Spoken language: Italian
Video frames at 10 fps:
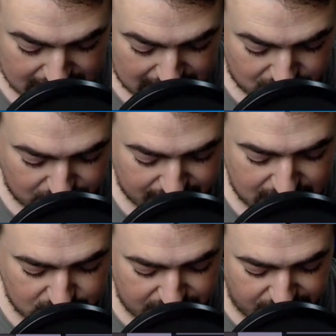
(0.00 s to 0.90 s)
Allora,
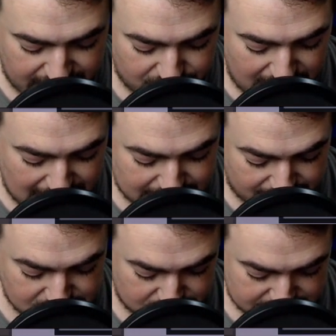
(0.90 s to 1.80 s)
vediamo di farne un'altra,
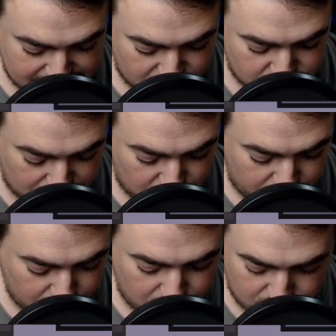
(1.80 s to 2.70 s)
visto che siamo già in
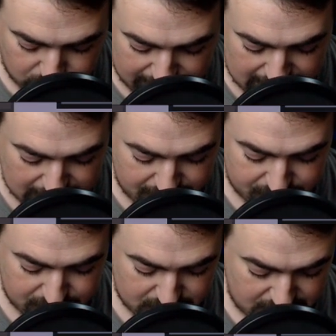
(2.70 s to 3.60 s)
gruppo con Jurgen.
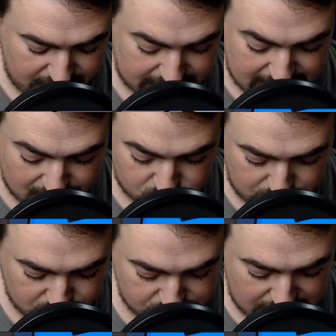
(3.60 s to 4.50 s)

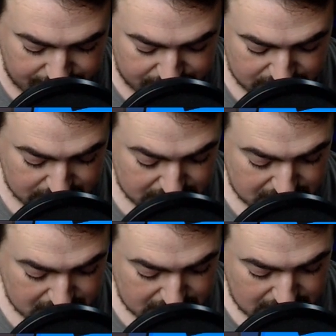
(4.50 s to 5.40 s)
Divertiamoci così.
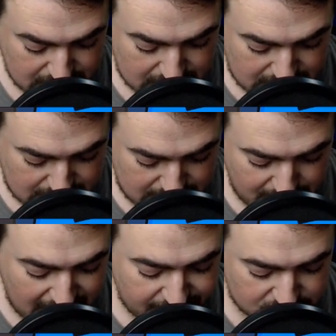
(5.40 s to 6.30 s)
E
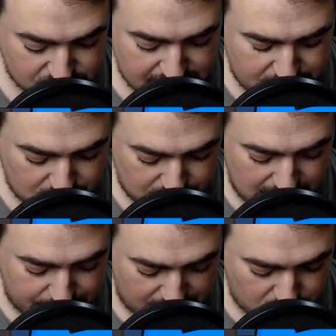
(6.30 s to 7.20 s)
me la rifaccio sempre con
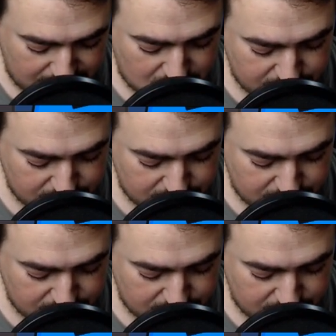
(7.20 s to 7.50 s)
il primo, perché io